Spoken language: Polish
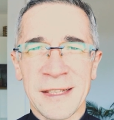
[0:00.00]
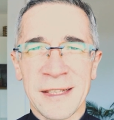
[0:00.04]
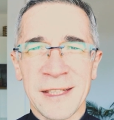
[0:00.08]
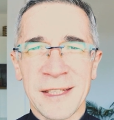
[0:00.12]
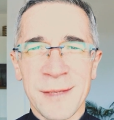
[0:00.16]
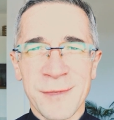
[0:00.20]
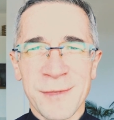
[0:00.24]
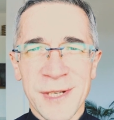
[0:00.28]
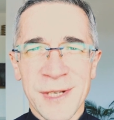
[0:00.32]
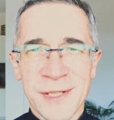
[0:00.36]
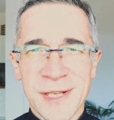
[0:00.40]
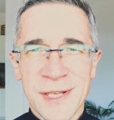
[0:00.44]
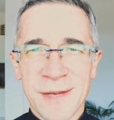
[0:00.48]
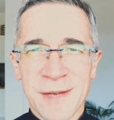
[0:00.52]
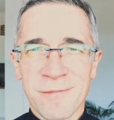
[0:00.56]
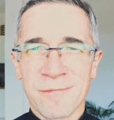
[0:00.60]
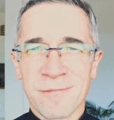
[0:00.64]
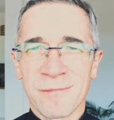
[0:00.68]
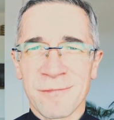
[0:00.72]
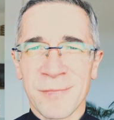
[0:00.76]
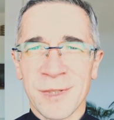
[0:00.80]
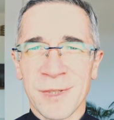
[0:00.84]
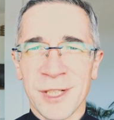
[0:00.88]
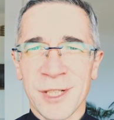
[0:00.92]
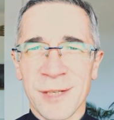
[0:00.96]

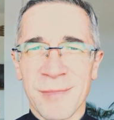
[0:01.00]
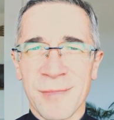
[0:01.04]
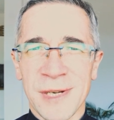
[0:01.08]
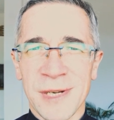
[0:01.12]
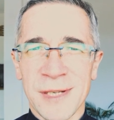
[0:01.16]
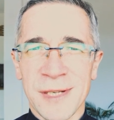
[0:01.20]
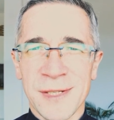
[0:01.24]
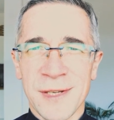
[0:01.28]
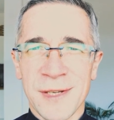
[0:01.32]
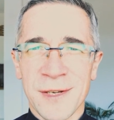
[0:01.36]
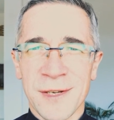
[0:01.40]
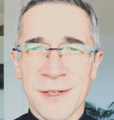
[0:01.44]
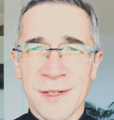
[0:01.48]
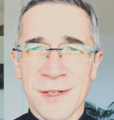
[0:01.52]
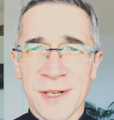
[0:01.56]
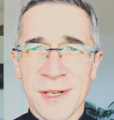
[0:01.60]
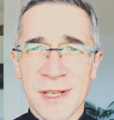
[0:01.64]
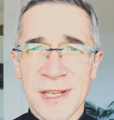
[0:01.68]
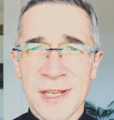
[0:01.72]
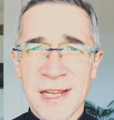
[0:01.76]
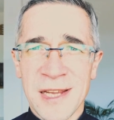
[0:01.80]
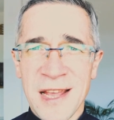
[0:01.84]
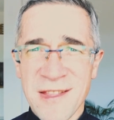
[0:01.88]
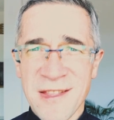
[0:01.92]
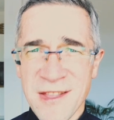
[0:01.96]
Tymczasem chyba jest jeszcze
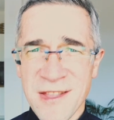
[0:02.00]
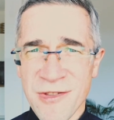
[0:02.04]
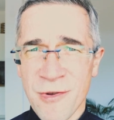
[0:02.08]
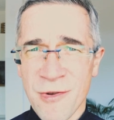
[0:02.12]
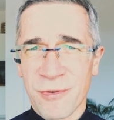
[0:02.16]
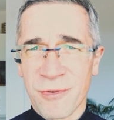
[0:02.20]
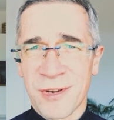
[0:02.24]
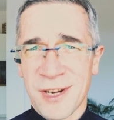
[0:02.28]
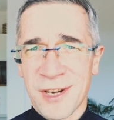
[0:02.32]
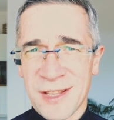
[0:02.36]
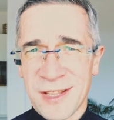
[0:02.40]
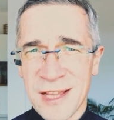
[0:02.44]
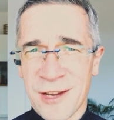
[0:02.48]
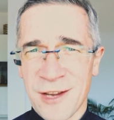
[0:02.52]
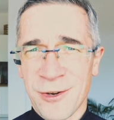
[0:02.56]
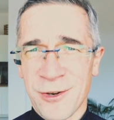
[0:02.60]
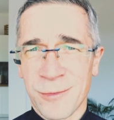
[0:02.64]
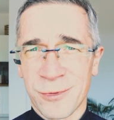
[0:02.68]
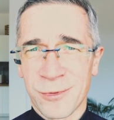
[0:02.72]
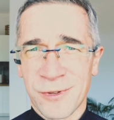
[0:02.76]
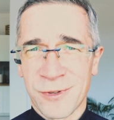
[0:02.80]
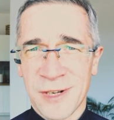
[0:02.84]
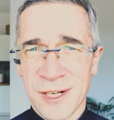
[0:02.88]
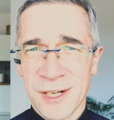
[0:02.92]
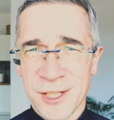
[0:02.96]
jedno kryterium,
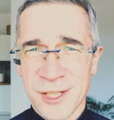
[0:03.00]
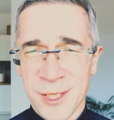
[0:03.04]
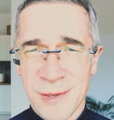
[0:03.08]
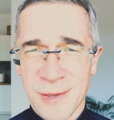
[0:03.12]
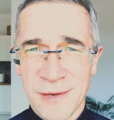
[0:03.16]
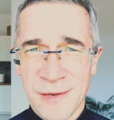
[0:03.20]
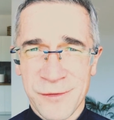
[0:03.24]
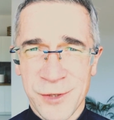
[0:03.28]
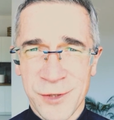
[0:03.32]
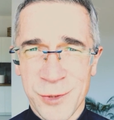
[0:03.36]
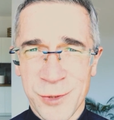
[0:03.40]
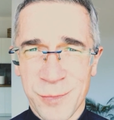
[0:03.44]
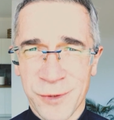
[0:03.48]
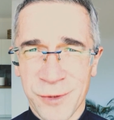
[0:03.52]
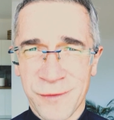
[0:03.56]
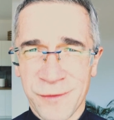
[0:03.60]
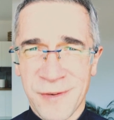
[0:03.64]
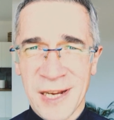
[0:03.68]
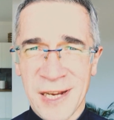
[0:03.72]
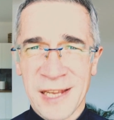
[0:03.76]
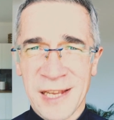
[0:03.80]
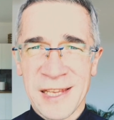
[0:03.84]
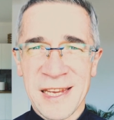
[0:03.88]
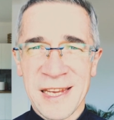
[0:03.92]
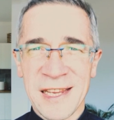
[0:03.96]
które trzeba wziąć pod
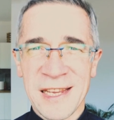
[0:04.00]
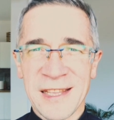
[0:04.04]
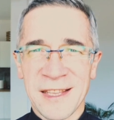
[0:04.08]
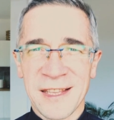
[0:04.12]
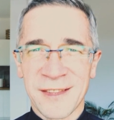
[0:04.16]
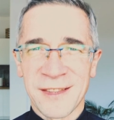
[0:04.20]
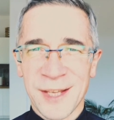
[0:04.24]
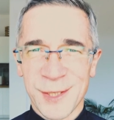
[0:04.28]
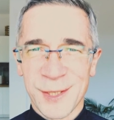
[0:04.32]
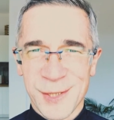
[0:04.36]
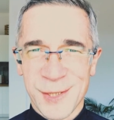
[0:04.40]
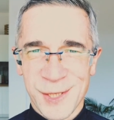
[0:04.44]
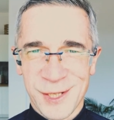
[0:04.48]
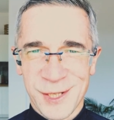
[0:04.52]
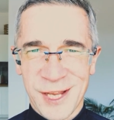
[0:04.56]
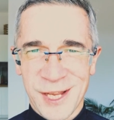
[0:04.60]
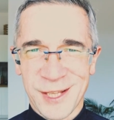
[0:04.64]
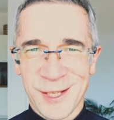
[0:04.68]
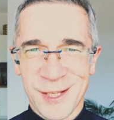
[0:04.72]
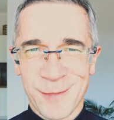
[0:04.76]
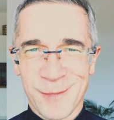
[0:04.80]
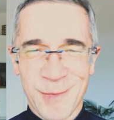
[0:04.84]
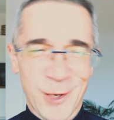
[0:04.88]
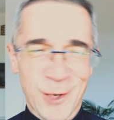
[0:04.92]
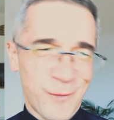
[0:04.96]
uwagę, jeden
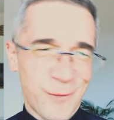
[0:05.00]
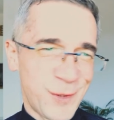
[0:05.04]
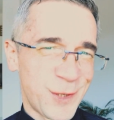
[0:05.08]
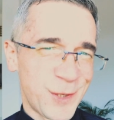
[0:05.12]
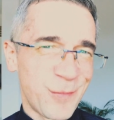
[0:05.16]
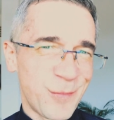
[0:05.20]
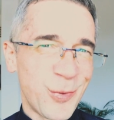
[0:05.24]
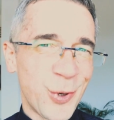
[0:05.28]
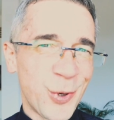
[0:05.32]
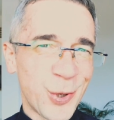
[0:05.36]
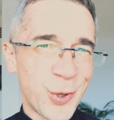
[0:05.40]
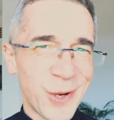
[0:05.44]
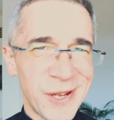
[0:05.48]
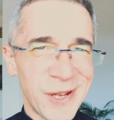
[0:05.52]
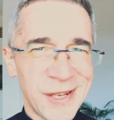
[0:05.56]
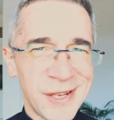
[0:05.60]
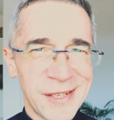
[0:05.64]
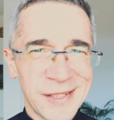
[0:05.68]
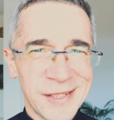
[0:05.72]
decydent, mianowicie Bóg,